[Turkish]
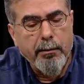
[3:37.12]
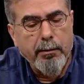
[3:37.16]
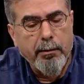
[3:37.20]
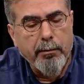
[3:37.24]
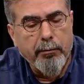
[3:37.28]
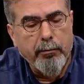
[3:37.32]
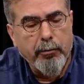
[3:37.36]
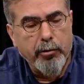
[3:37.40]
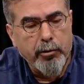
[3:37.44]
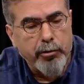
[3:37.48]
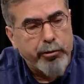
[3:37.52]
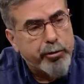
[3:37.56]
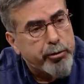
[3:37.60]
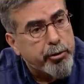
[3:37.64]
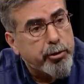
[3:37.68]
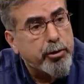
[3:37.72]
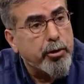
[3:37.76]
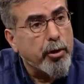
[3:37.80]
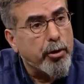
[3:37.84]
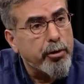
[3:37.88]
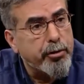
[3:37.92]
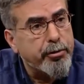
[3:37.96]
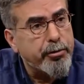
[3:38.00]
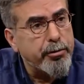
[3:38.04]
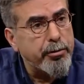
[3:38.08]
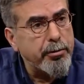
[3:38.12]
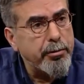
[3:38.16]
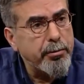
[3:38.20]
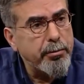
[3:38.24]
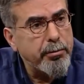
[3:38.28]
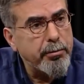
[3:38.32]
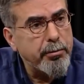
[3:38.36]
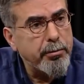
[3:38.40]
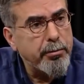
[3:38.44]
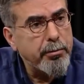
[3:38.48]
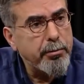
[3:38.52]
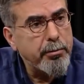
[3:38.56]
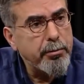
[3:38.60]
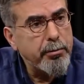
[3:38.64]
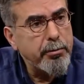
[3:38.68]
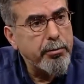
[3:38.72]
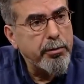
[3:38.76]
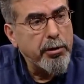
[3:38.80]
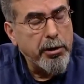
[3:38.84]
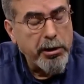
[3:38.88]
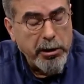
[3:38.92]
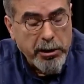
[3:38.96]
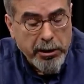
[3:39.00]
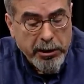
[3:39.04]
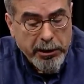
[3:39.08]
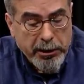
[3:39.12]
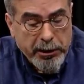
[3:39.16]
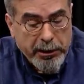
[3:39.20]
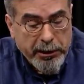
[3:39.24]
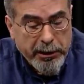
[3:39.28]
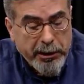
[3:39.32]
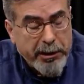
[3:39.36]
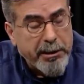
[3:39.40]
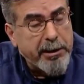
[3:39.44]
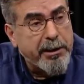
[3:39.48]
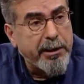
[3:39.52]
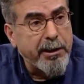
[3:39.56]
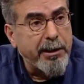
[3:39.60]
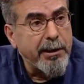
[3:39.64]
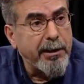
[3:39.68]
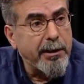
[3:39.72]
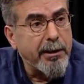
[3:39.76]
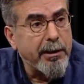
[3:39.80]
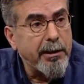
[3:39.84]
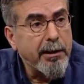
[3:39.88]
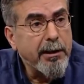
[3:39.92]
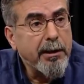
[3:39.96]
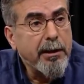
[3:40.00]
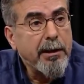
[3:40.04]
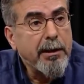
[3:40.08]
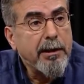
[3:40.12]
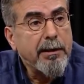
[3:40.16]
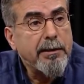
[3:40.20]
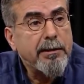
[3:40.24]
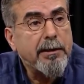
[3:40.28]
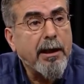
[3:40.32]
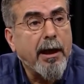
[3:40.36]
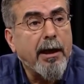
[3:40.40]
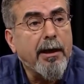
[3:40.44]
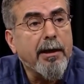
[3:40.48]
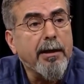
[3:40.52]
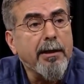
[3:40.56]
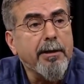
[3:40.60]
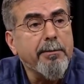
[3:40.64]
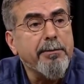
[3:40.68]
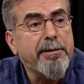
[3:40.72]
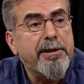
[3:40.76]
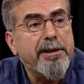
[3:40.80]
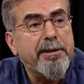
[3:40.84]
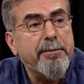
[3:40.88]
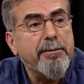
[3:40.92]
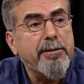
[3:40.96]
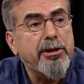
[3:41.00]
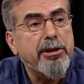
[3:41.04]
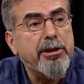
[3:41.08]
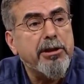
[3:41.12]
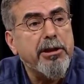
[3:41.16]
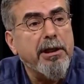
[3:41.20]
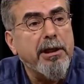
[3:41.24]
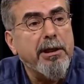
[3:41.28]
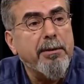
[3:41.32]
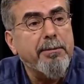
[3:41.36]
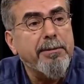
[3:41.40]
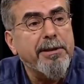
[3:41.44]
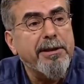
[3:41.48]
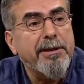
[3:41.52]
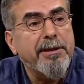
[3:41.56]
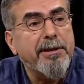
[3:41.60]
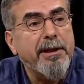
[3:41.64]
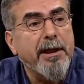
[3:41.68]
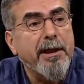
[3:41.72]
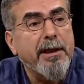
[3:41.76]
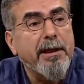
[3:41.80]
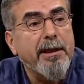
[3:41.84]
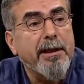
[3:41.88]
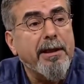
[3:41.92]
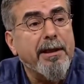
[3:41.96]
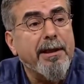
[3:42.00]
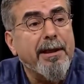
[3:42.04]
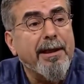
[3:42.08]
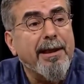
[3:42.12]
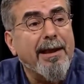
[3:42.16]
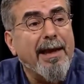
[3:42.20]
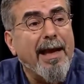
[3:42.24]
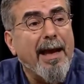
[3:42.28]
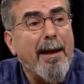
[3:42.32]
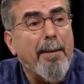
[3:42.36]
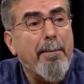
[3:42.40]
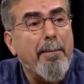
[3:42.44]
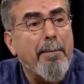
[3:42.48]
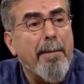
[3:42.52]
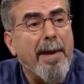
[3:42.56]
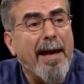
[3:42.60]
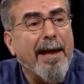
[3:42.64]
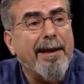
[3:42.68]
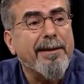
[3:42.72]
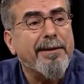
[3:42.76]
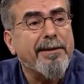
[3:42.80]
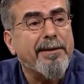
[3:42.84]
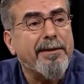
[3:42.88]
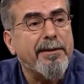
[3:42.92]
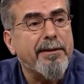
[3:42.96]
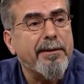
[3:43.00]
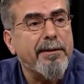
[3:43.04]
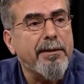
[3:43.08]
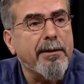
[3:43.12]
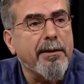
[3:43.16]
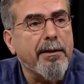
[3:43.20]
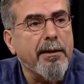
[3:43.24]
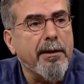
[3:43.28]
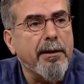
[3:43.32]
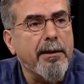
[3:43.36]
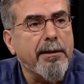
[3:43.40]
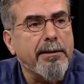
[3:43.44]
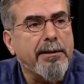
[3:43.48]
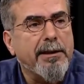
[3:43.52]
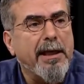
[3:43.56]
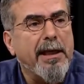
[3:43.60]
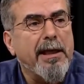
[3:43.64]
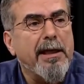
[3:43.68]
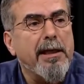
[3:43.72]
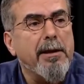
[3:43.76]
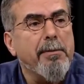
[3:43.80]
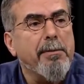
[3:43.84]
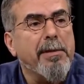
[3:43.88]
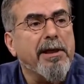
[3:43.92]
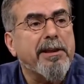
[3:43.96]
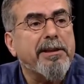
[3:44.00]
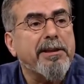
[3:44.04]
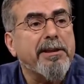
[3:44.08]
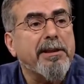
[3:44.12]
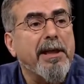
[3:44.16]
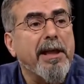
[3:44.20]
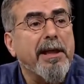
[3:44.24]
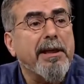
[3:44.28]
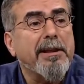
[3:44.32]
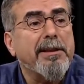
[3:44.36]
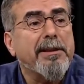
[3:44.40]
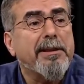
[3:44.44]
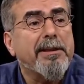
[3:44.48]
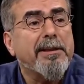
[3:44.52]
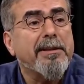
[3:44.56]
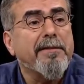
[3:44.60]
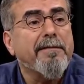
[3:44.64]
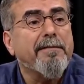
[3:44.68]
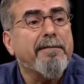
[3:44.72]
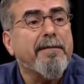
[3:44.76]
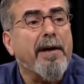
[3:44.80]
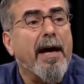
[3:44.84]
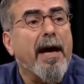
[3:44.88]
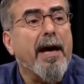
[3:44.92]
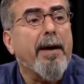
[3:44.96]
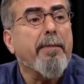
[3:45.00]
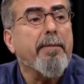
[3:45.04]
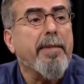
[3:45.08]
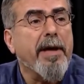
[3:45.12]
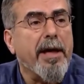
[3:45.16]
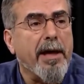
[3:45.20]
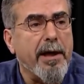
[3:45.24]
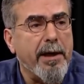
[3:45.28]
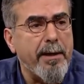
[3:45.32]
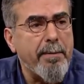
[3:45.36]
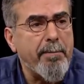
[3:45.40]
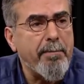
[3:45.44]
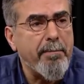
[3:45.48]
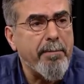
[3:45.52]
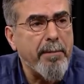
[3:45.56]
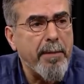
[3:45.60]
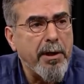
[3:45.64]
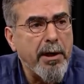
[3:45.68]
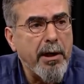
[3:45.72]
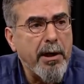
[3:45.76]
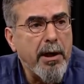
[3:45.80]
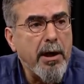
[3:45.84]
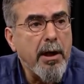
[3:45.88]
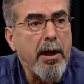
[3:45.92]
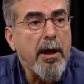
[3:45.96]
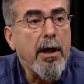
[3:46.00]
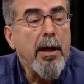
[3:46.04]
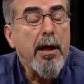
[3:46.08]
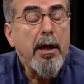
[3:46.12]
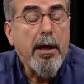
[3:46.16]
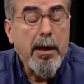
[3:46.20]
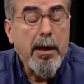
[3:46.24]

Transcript: bu suç olsun. İki, Tanrı bizim işlerimizle ilgilenmez denilmesine izin vermeyelim. Güzel.